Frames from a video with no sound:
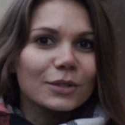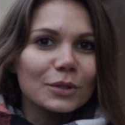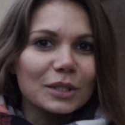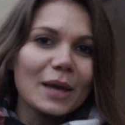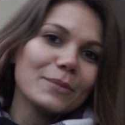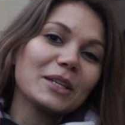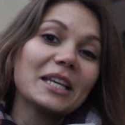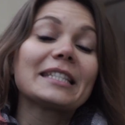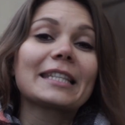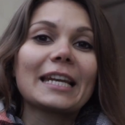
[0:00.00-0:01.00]
с друзьями
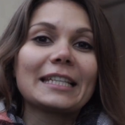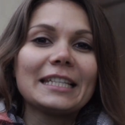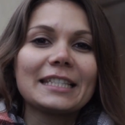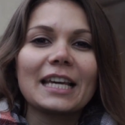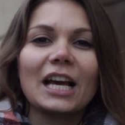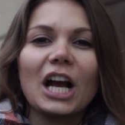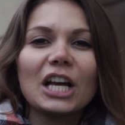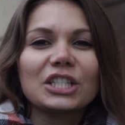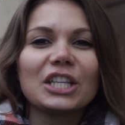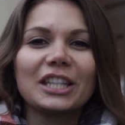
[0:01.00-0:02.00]
есть традиция
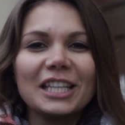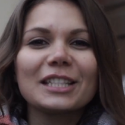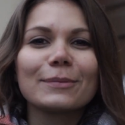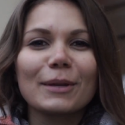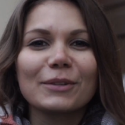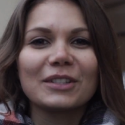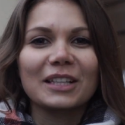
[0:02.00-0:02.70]
каждое 31